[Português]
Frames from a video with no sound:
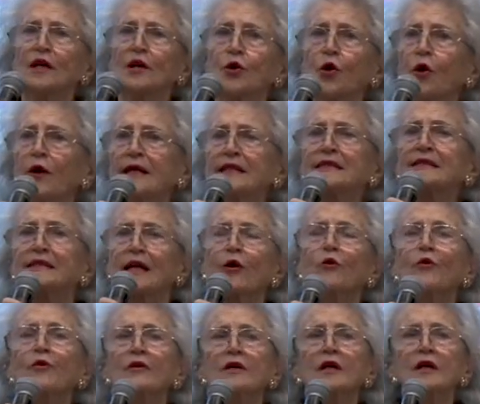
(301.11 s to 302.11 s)

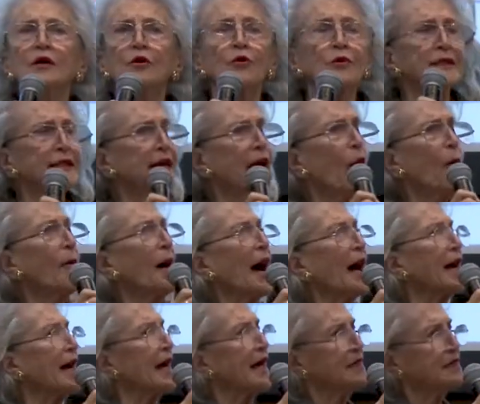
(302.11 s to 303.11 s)
correção. O que é uma
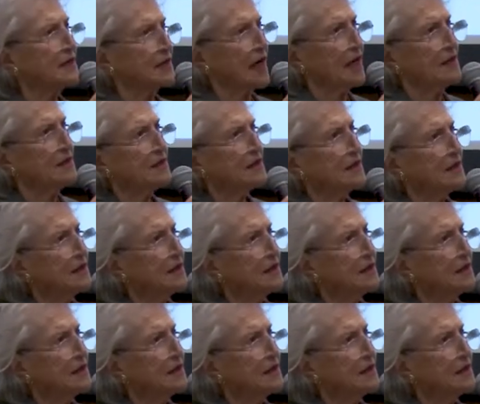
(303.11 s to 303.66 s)
reta?